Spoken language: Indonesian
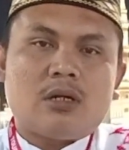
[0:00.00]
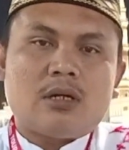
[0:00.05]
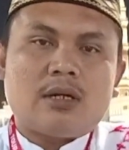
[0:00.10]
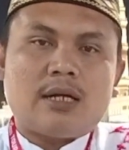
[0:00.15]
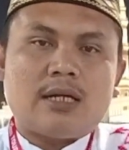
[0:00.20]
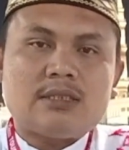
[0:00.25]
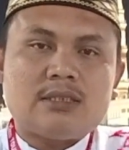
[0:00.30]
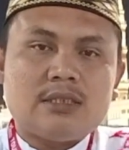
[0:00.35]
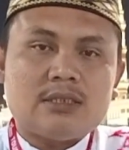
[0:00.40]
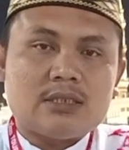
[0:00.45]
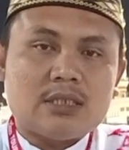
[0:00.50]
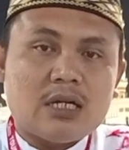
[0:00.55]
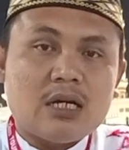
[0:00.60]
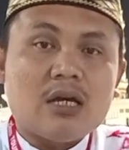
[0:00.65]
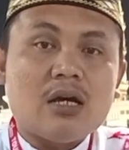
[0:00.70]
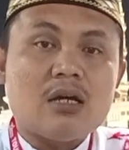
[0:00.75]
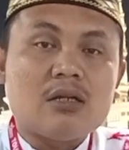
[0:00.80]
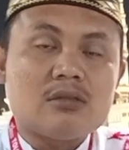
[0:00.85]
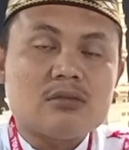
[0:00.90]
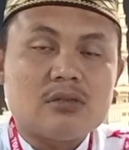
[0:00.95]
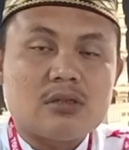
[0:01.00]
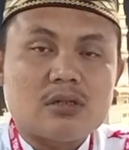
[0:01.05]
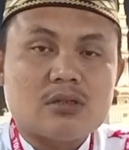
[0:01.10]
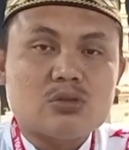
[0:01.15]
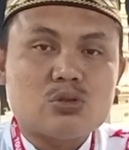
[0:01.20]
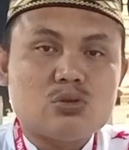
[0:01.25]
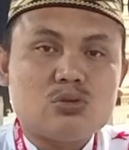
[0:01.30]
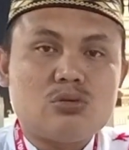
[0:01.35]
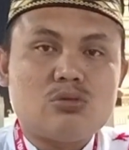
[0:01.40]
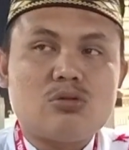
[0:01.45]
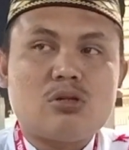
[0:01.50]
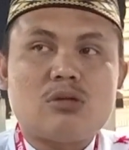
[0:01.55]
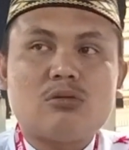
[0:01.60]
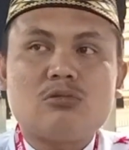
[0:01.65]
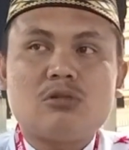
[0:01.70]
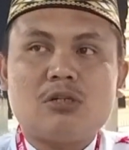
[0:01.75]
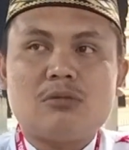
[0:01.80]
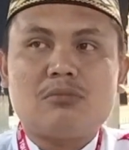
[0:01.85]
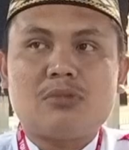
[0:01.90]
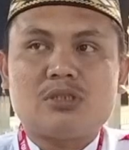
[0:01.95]
kasih sayang Rasulullah
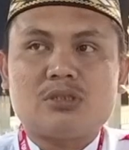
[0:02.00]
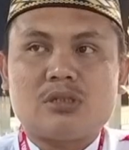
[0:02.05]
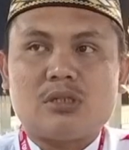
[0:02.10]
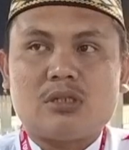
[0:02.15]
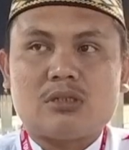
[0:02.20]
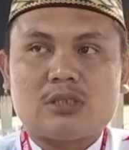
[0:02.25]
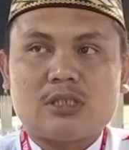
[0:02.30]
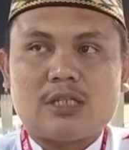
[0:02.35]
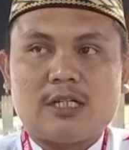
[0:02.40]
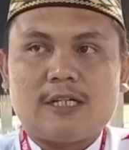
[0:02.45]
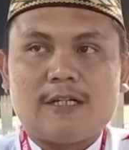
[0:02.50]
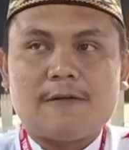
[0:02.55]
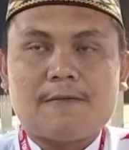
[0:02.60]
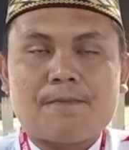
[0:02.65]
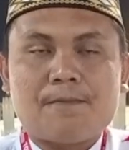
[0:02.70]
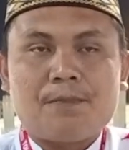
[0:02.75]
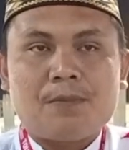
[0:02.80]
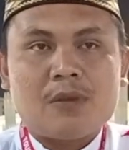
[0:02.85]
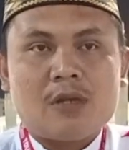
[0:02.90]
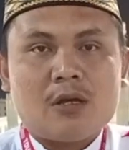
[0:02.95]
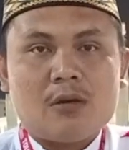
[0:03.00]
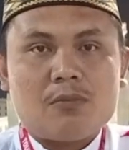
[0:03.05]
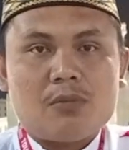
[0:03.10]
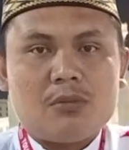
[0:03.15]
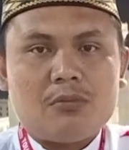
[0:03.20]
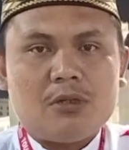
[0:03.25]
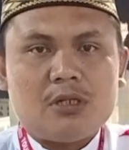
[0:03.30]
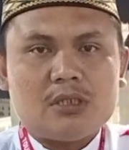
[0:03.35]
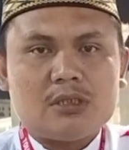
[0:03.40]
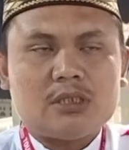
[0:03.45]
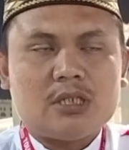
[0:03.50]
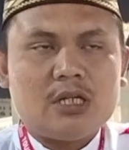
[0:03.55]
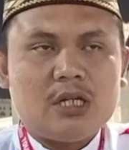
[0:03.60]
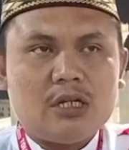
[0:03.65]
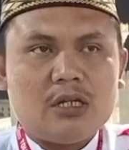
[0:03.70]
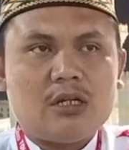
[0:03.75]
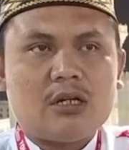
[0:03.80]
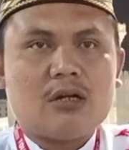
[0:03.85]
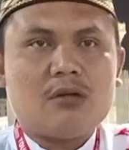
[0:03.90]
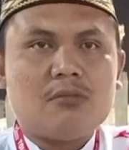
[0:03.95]
Muhammad SAW. Pemirsa yang
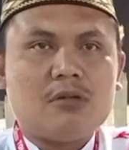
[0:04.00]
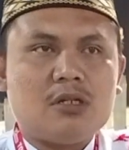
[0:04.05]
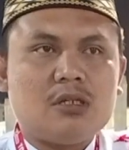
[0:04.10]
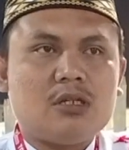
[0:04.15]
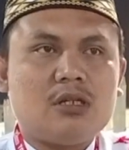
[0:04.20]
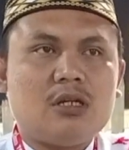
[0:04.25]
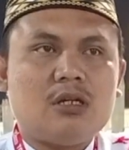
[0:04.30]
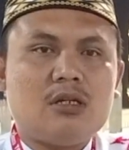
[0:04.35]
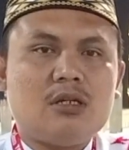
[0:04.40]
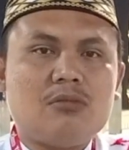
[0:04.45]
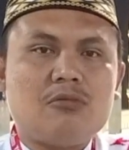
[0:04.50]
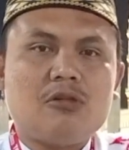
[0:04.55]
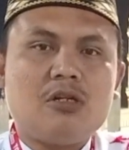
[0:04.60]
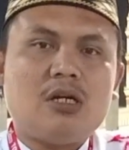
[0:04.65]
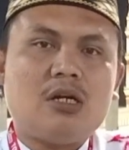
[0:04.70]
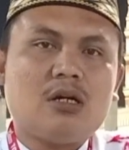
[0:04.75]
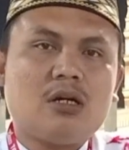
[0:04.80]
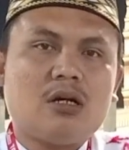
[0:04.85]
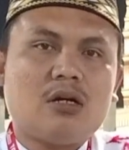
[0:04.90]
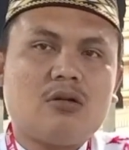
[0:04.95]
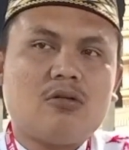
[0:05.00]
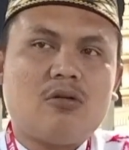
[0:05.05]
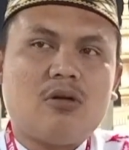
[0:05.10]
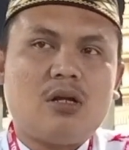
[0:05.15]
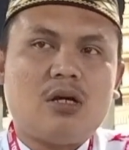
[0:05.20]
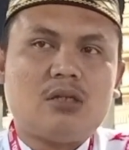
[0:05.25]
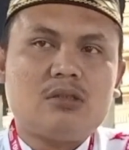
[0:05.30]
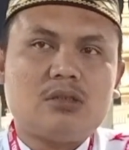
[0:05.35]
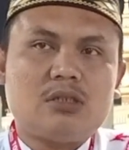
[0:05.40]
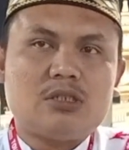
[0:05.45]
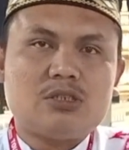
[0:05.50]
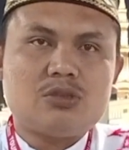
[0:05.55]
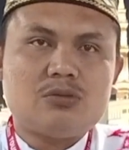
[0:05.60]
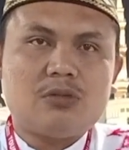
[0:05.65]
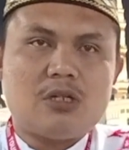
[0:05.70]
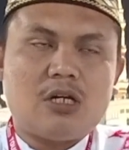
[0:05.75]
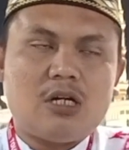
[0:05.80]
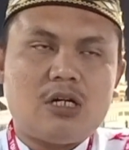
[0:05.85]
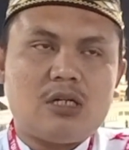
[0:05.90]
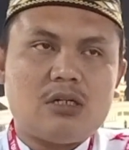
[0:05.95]
dirahmati dan dimuliakan oleh Allah
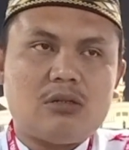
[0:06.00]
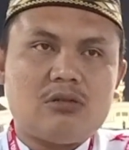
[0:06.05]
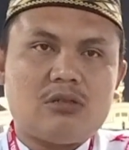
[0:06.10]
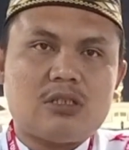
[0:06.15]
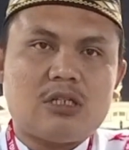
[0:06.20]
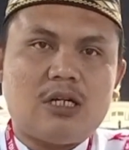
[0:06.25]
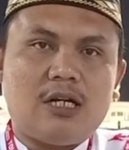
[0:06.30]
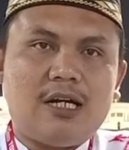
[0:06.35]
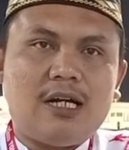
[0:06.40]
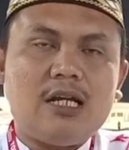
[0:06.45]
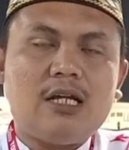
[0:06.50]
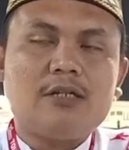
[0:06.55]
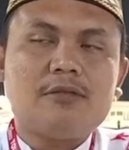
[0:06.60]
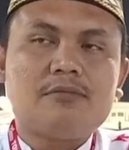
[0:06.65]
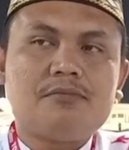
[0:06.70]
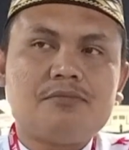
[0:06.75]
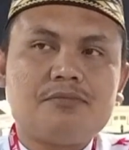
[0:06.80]
Subhanahu wa taala.